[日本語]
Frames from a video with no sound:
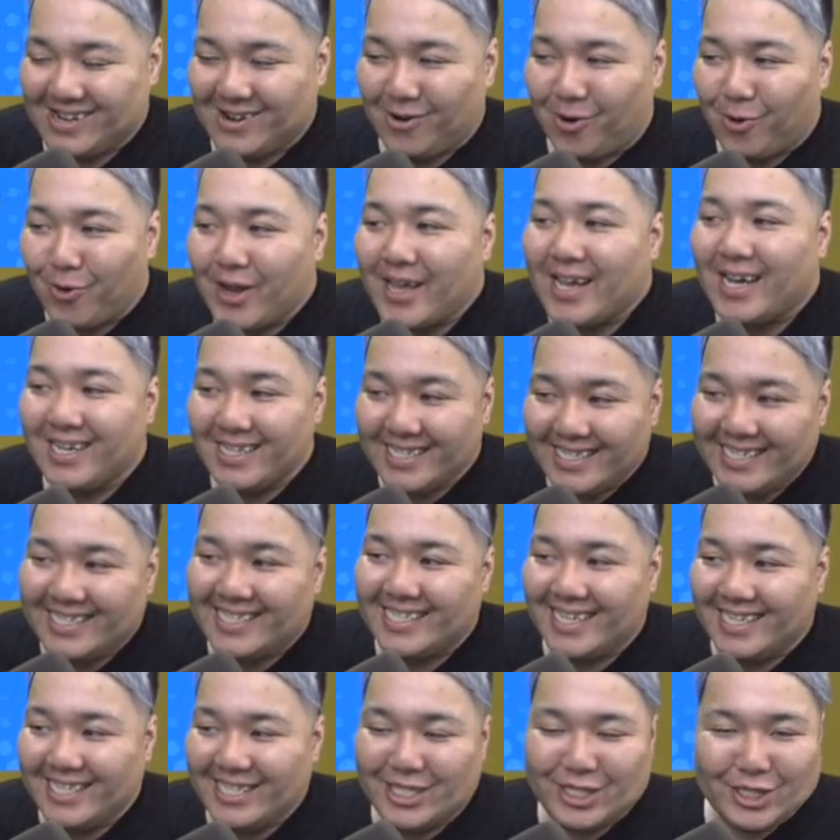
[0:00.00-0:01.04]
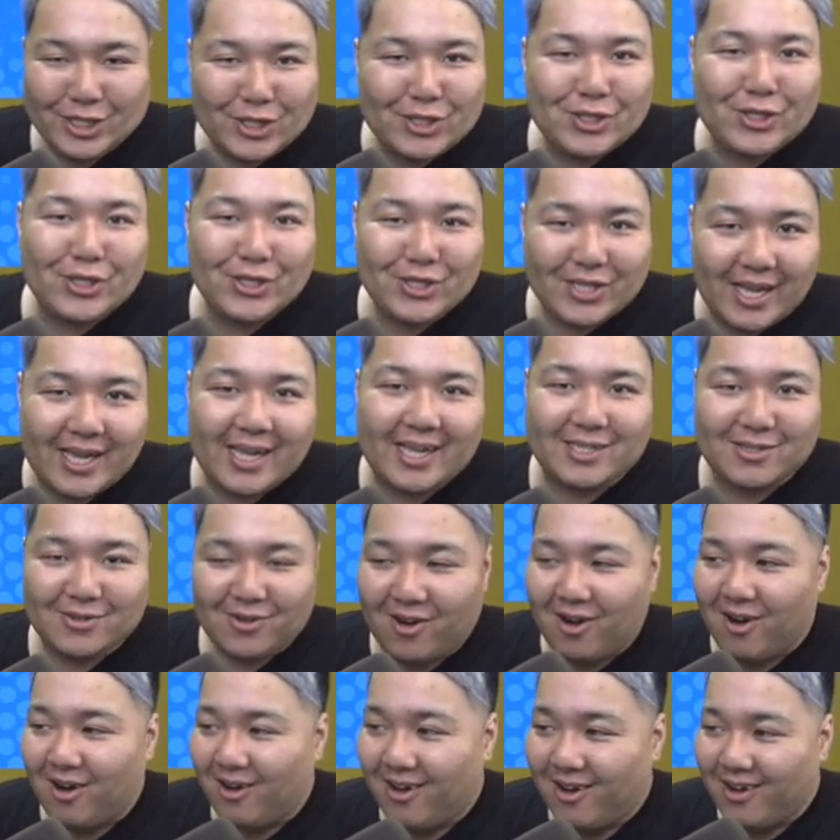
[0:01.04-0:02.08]
これが2019なんや
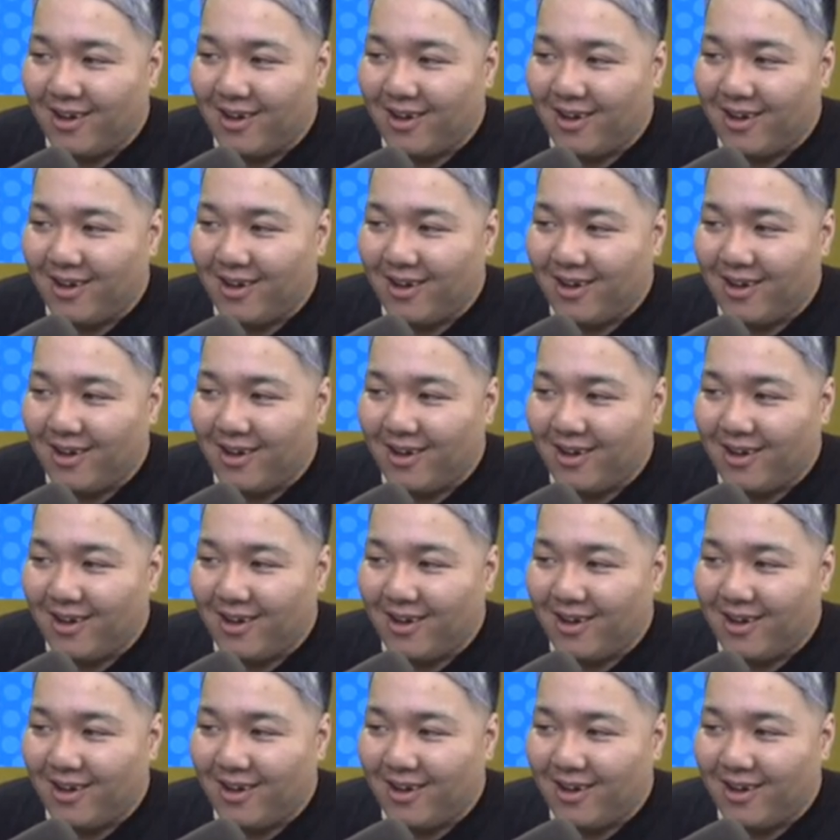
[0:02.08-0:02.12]
と。